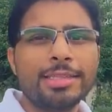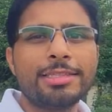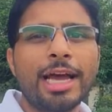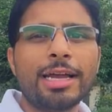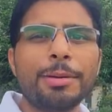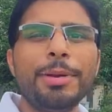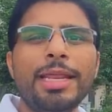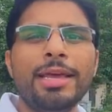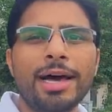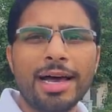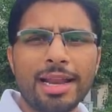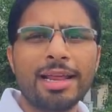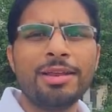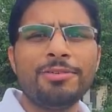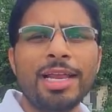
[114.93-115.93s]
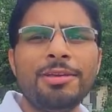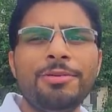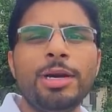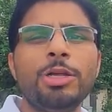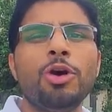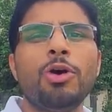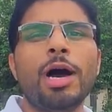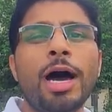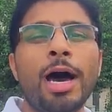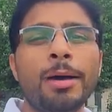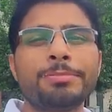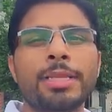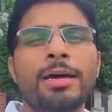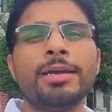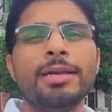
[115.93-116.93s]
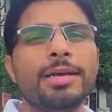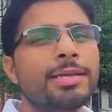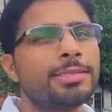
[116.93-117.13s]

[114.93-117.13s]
ताकि मेरी हर आने वाली वीडियो आप तक